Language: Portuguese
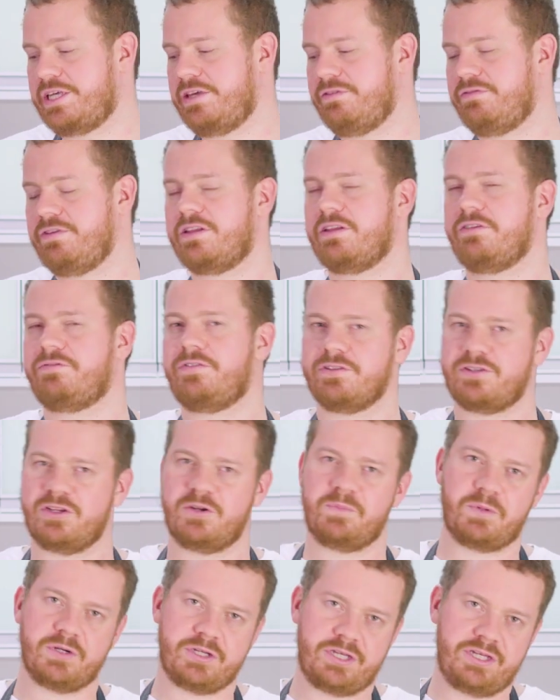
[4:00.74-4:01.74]
aqui, vi que tá
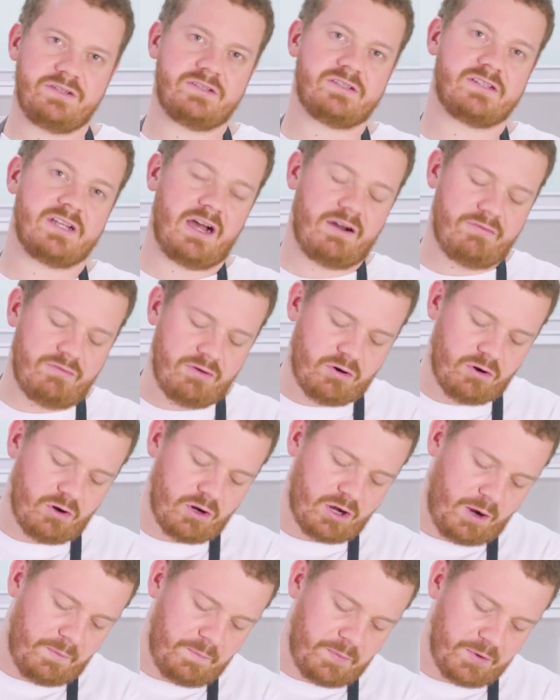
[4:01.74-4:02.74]
faltando um pouquinho de sal, vou
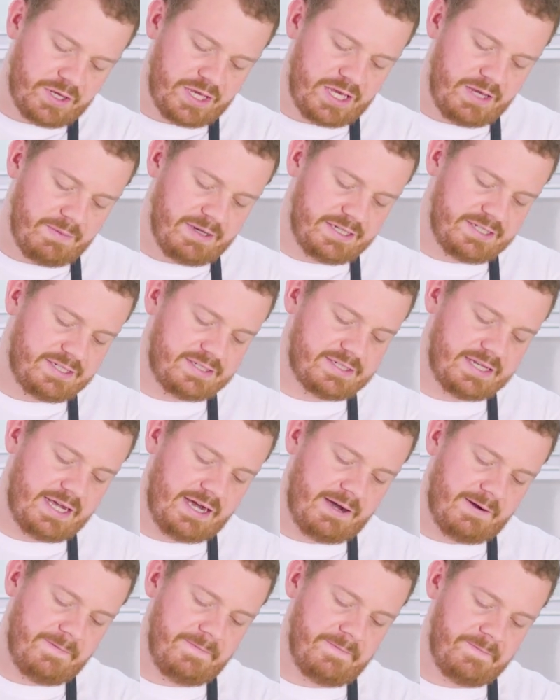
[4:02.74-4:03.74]
colocar um pouquinho mais de
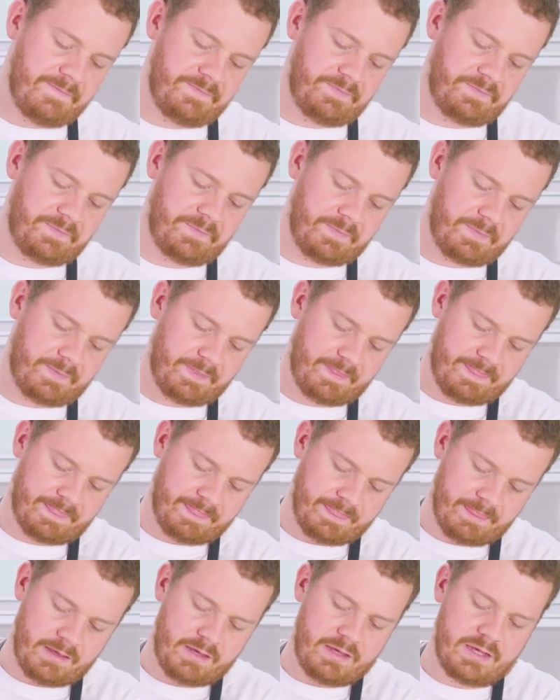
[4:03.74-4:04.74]
sal.
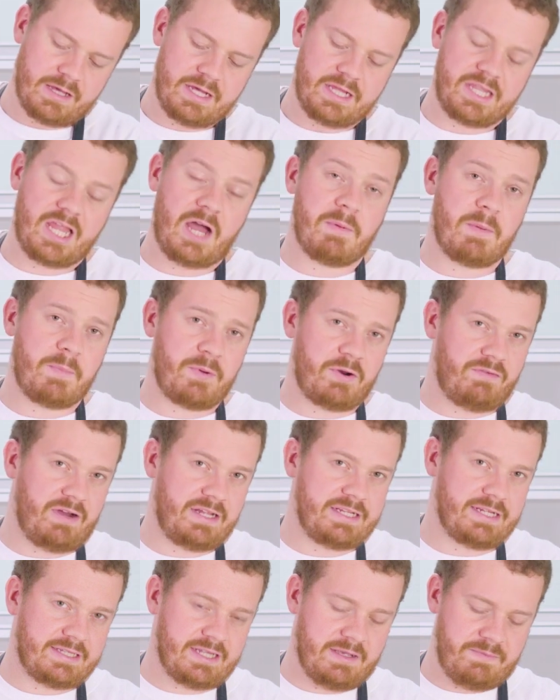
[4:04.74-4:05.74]
Dá uma
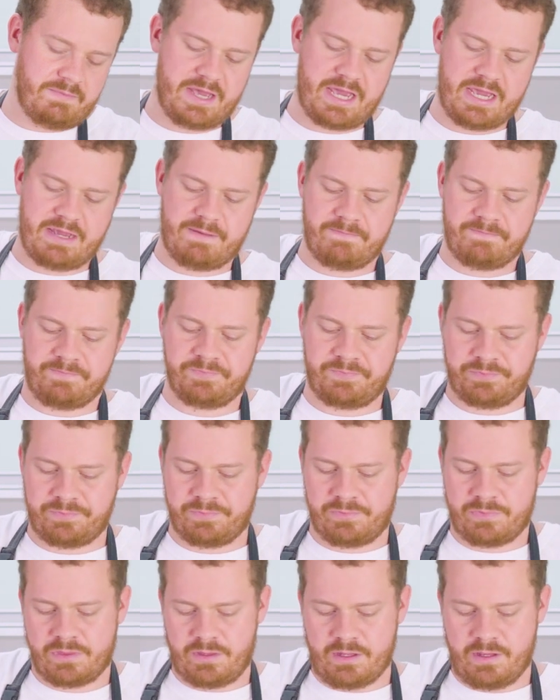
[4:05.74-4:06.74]
provada também
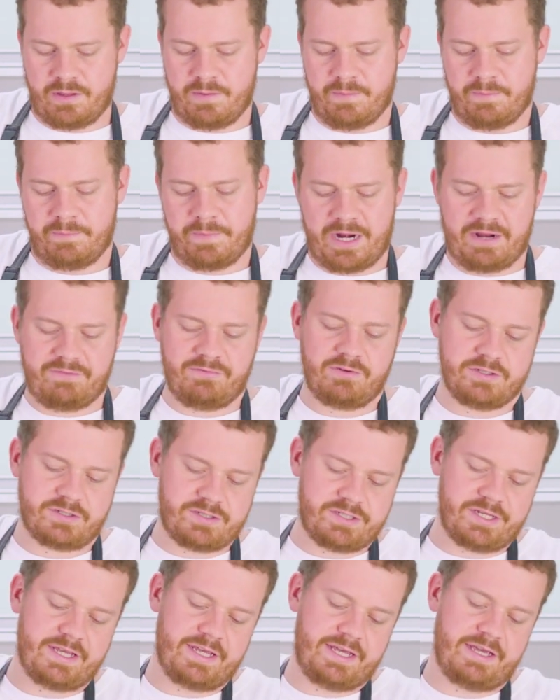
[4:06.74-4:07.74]
para
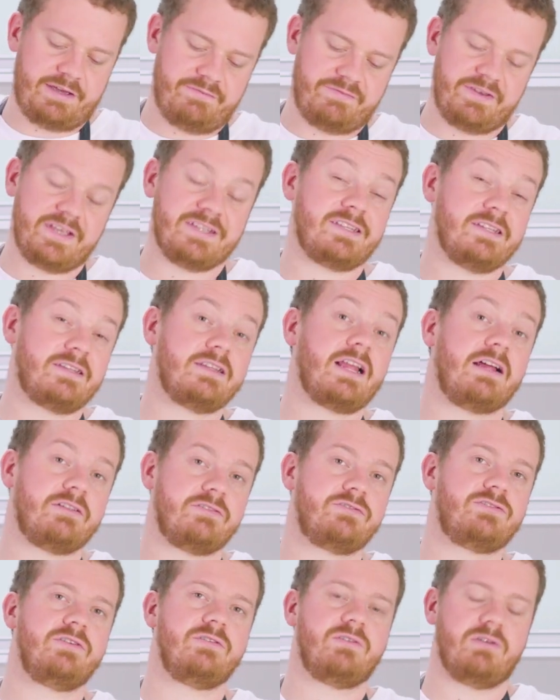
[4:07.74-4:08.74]
você ver se tá
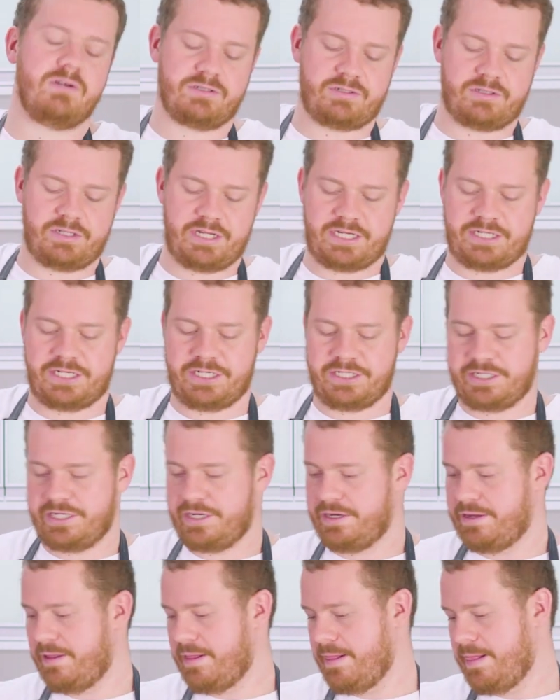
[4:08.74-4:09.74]
do seu gosto, né, gente?
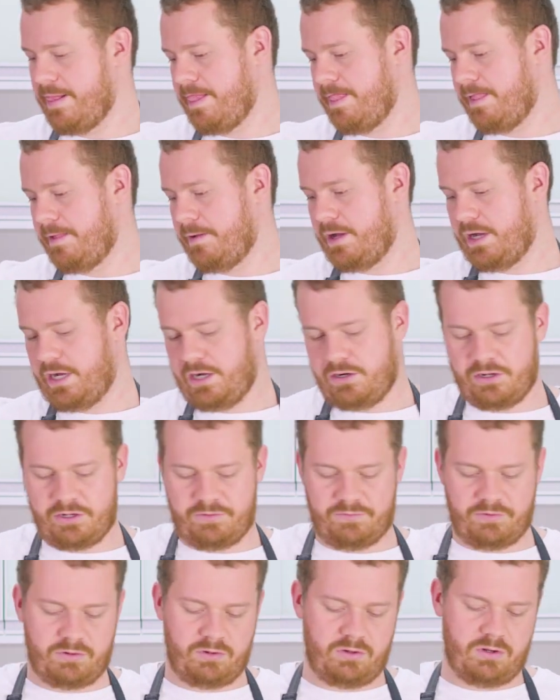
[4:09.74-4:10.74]
Agora
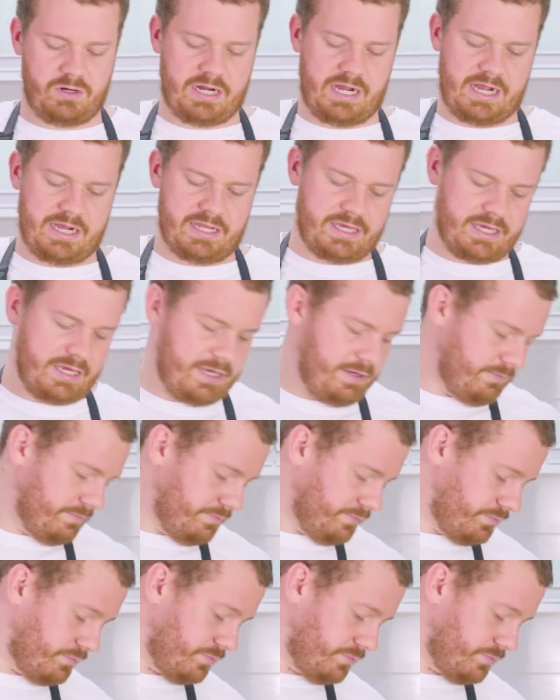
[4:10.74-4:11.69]
eu vou colocar aqui.